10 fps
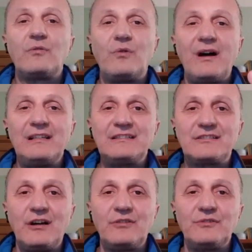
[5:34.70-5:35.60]
Quali
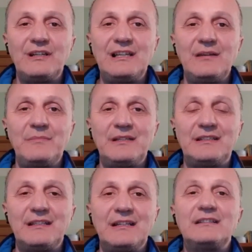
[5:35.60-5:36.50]
sono i
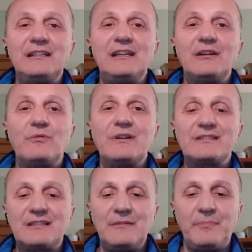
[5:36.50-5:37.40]
limiti di
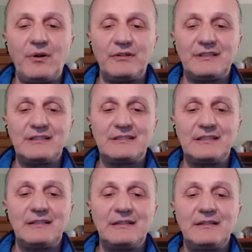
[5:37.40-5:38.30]
questa
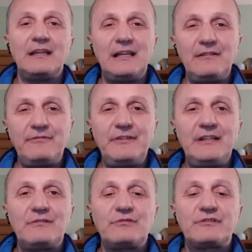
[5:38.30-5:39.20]
ipotesi? Il
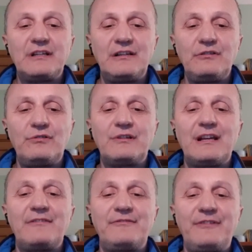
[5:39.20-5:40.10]
virus
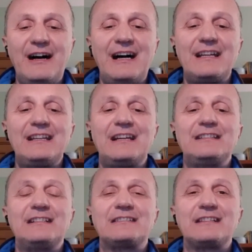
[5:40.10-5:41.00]
allora varia
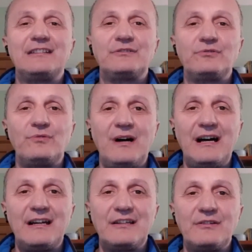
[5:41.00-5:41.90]
nel
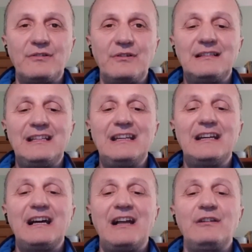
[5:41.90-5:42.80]
santuario
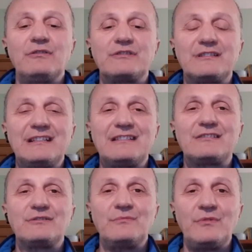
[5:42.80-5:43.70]
e allo
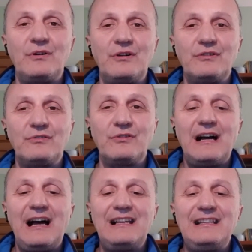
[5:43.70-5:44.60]
stesso modo
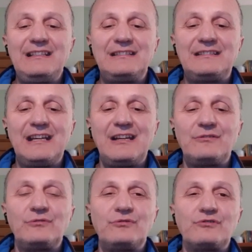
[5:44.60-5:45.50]

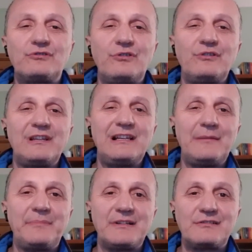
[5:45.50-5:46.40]
all'interno non solo
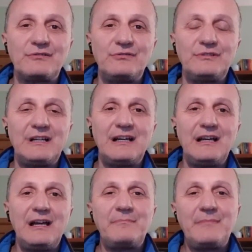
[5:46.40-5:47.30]
della persona
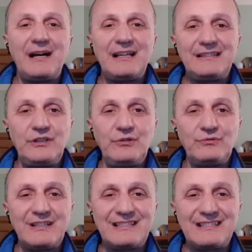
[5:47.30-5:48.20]
ma di
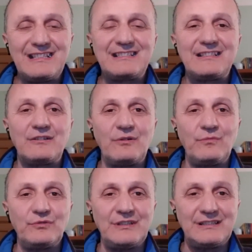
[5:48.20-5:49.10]
una stessa
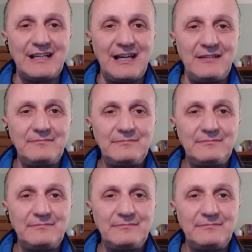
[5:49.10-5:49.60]
comunità?